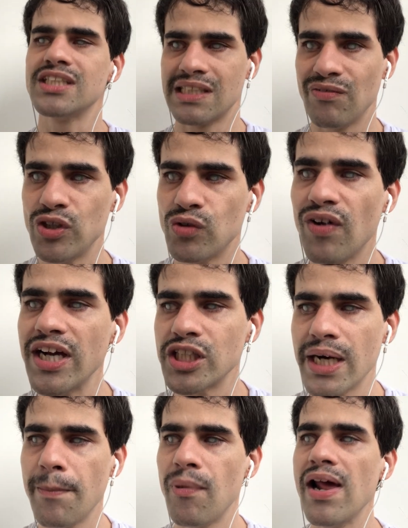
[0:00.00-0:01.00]
Esse vídeo vai
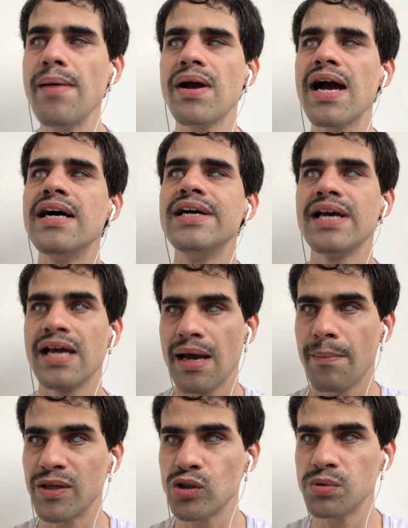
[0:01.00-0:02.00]
gerar polêmica,
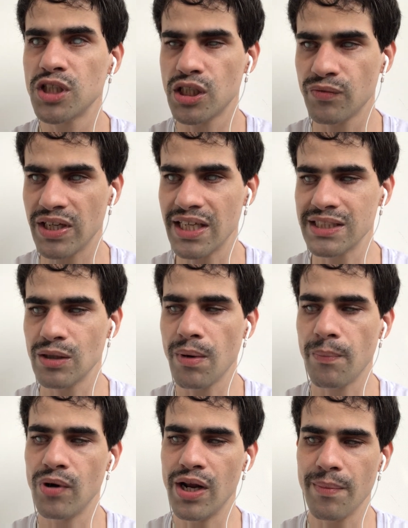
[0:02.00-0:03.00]
mas o objetivo aqui é ser
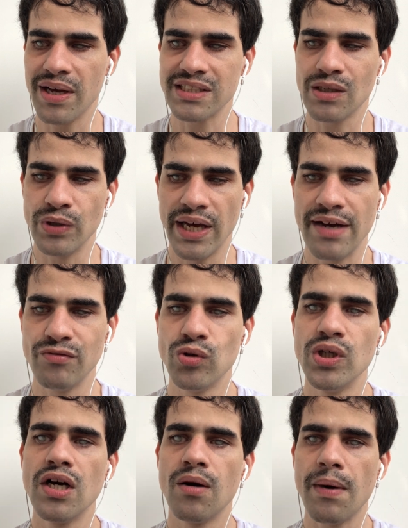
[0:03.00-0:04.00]
uma polêmica saudável,